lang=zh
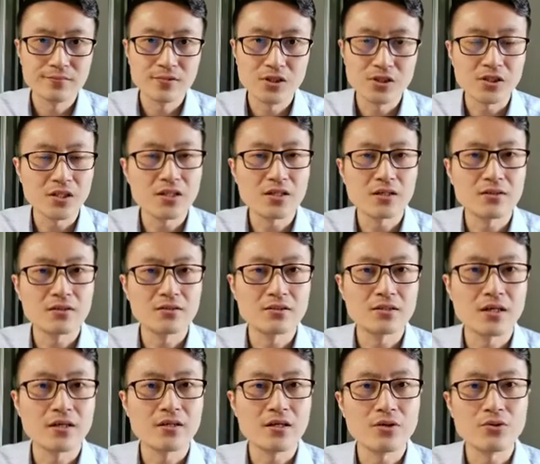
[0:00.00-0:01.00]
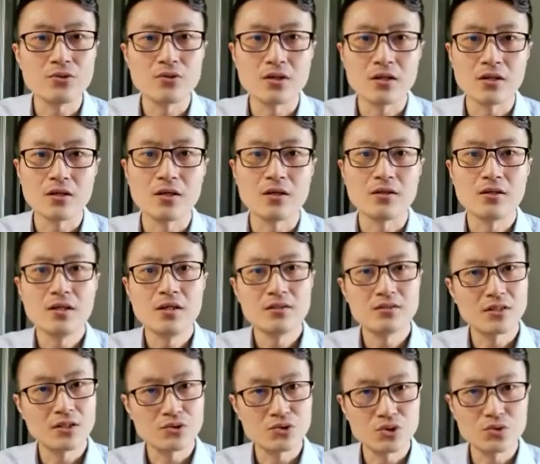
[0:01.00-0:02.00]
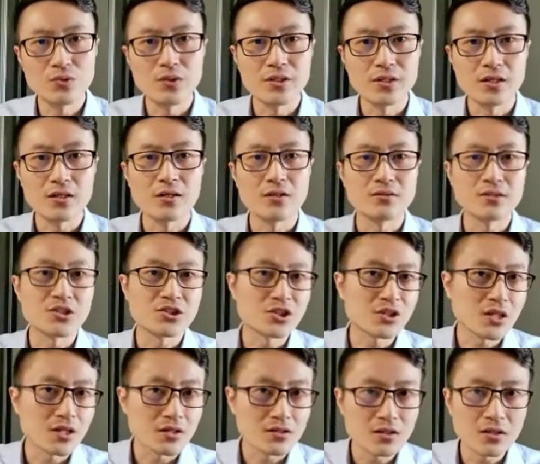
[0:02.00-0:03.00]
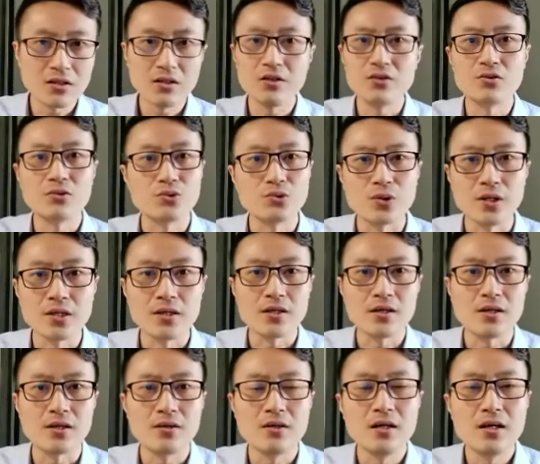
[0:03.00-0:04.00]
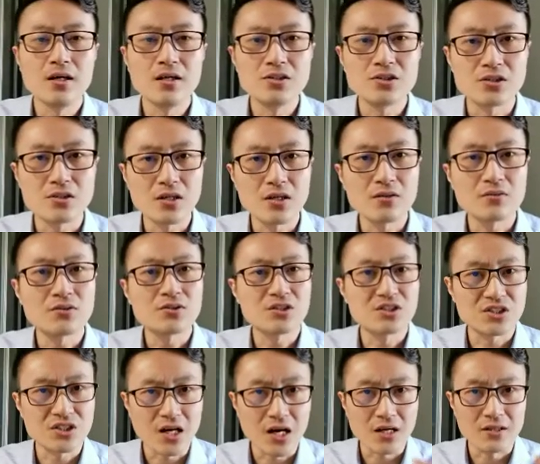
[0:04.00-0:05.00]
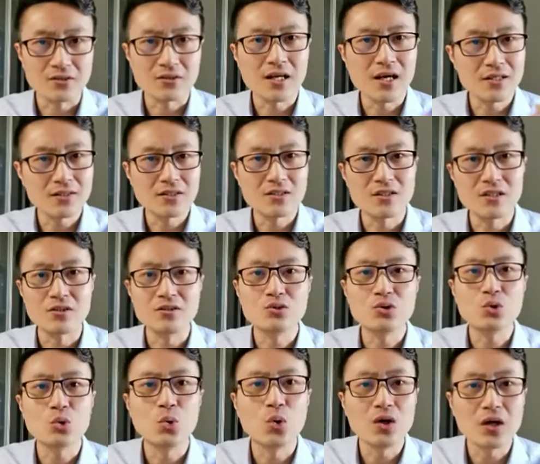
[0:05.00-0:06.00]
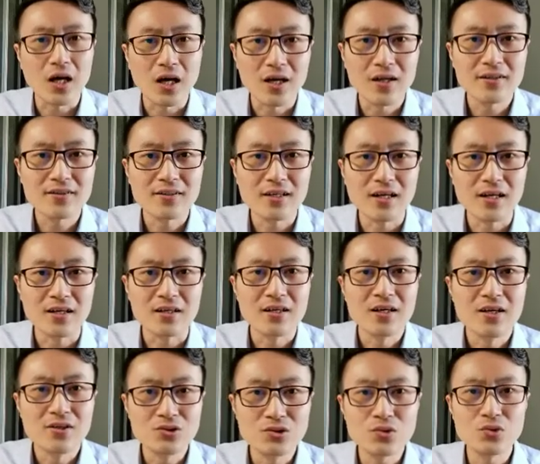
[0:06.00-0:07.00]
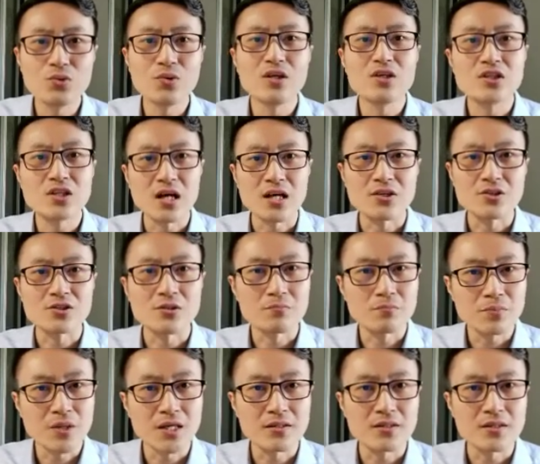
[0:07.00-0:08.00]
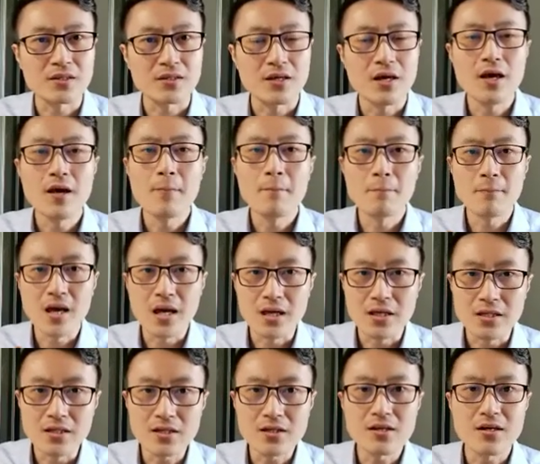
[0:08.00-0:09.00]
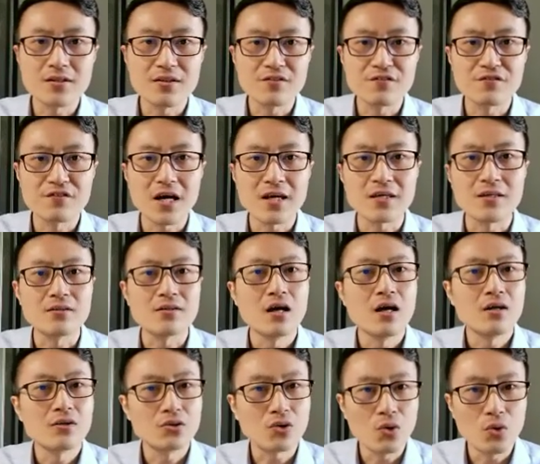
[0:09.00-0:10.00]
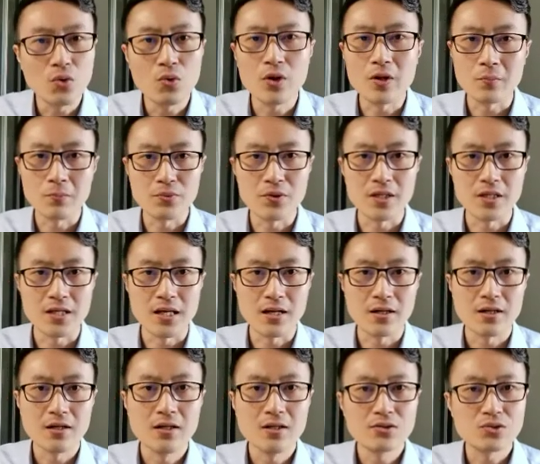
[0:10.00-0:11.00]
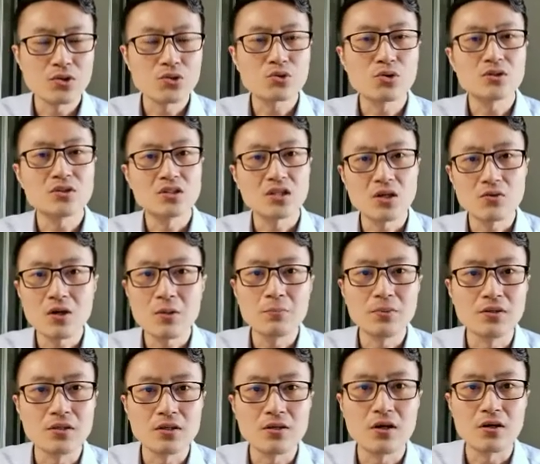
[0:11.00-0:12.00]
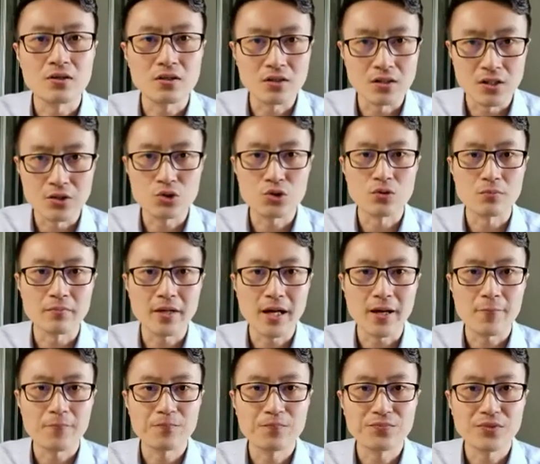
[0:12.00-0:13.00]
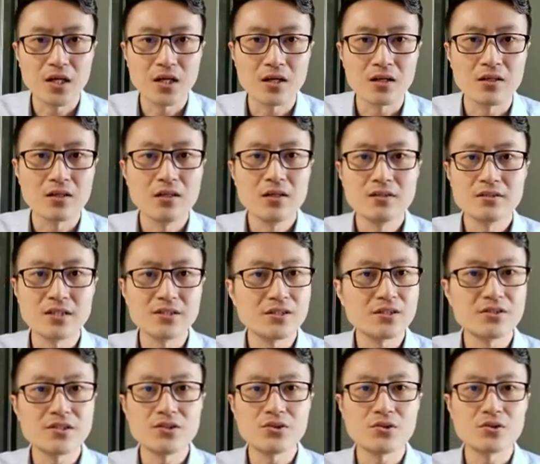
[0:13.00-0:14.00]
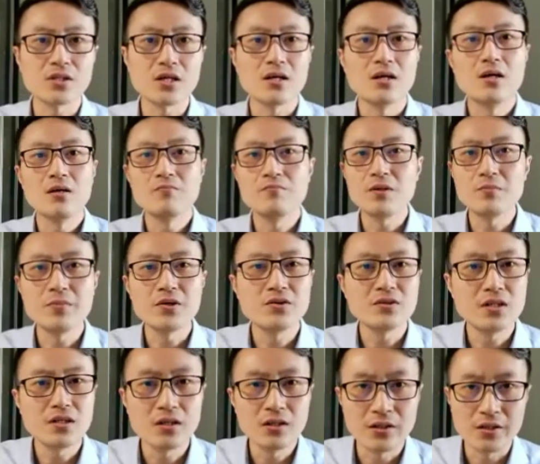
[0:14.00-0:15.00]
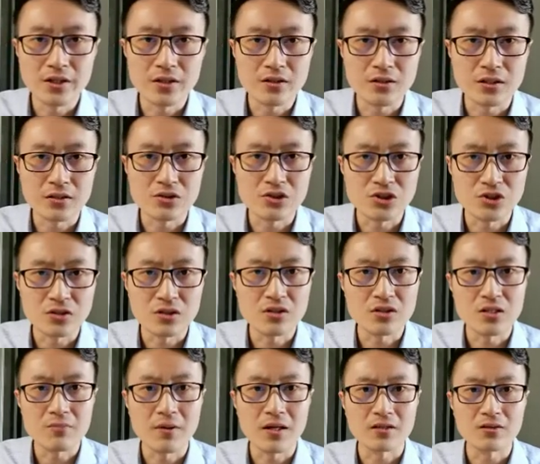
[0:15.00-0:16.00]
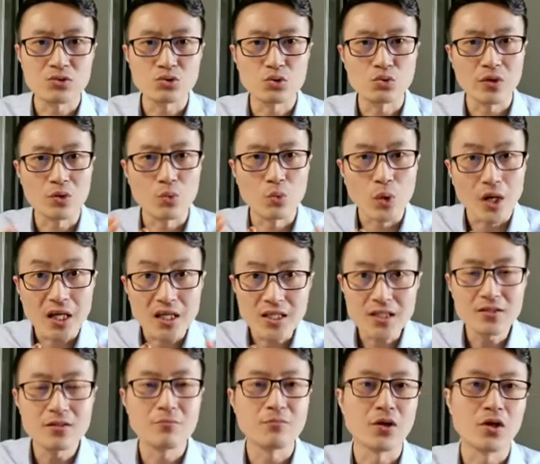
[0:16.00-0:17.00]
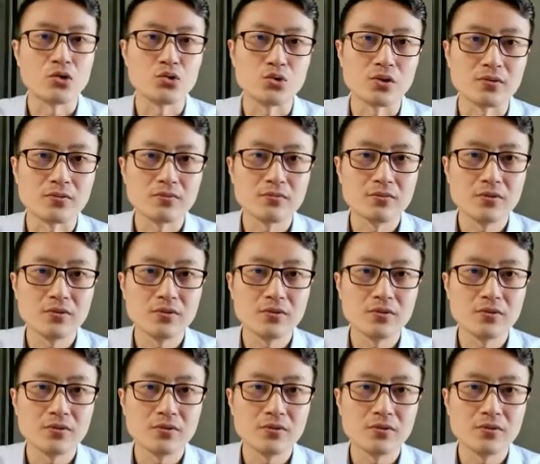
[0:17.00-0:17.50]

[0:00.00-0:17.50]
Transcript: 实际上呢，在英语也好，在中文也好，在世界上任何一种语言也好，只要讲它的人多了，那就会产生变体。每一个人的发音都会不一样，所以说千万不能搞个人崇拜。那在这个地球上，并没有任何一个人值得你把它作为唯一的标准。